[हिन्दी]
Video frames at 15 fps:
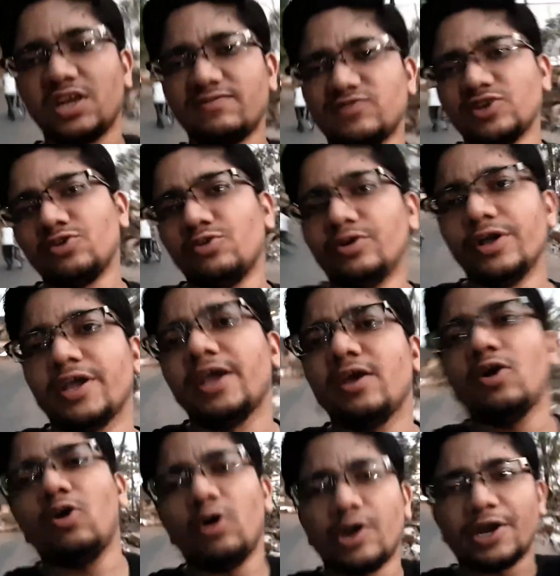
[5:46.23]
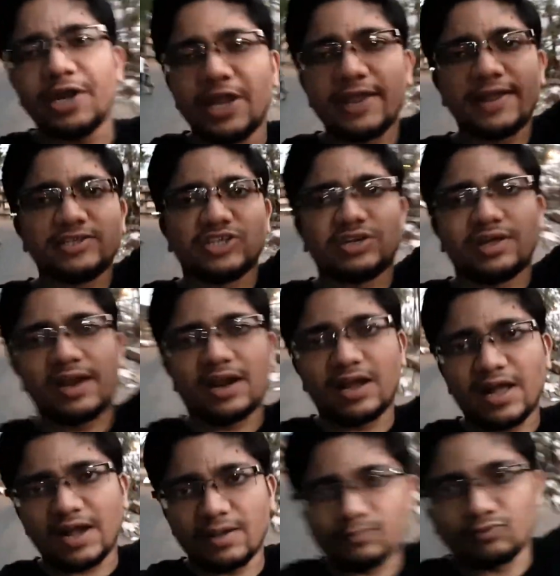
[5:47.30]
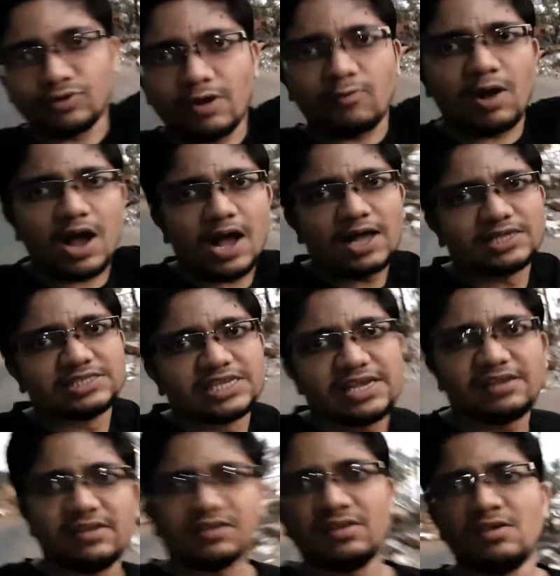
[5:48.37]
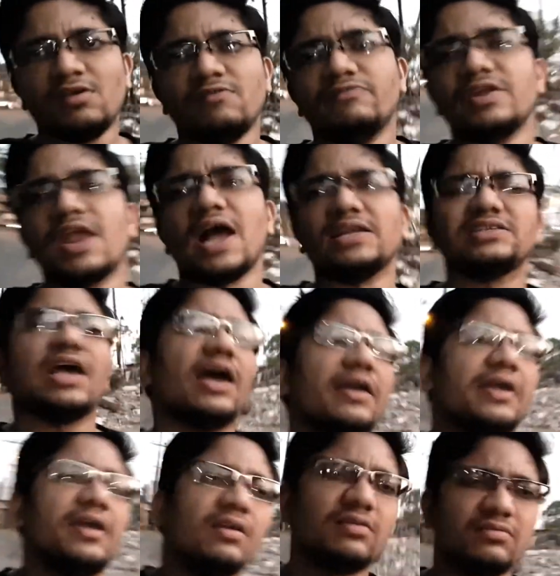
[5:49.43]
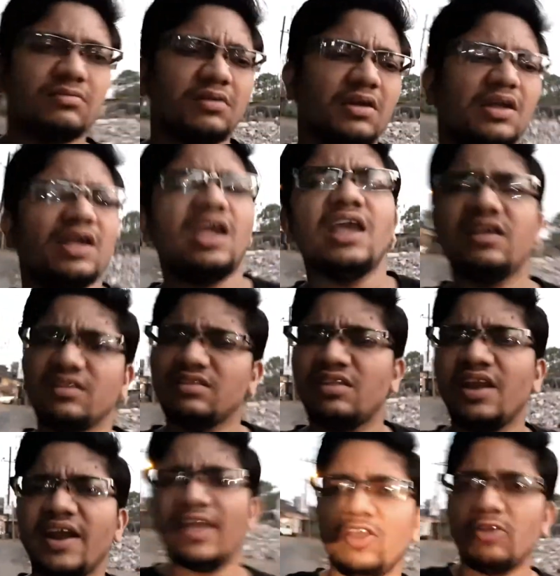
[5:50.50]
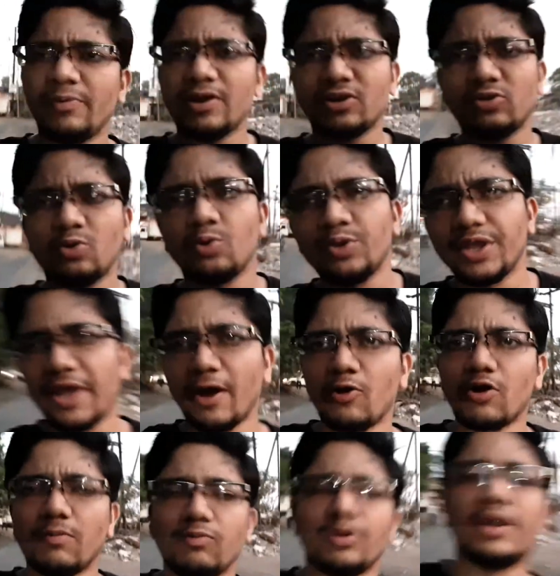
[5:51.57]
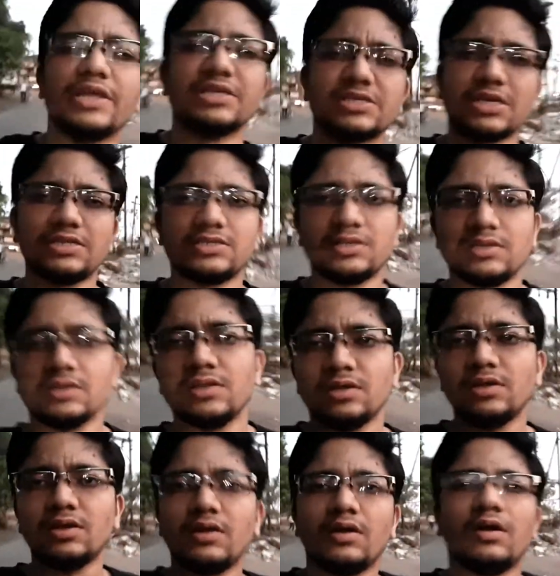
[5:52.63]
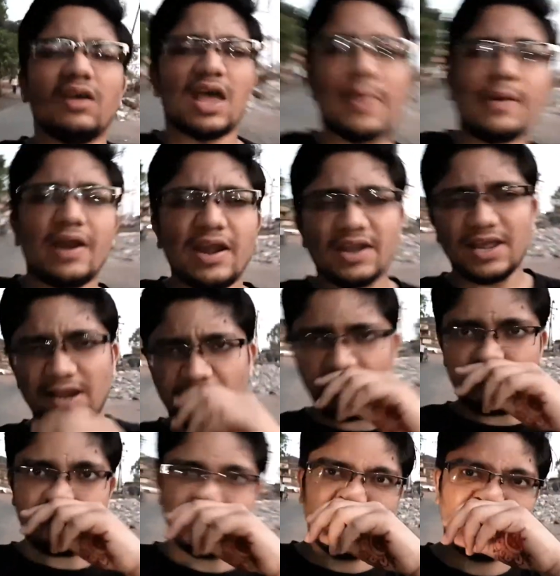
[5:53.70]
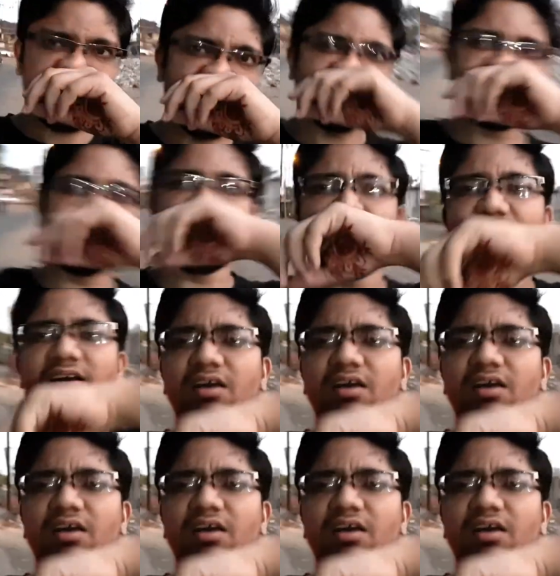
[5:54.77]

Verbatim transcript: तरफ से रोड के और एक चक्कर लगा के पूरा वहाँ से फिर यहाँ से आ गए एक डेढ़ किलोमीटर तो हो ही गया होगा पूरा डिस्टेंस आधा घंटा लगा मेरे ख्याल से हाँ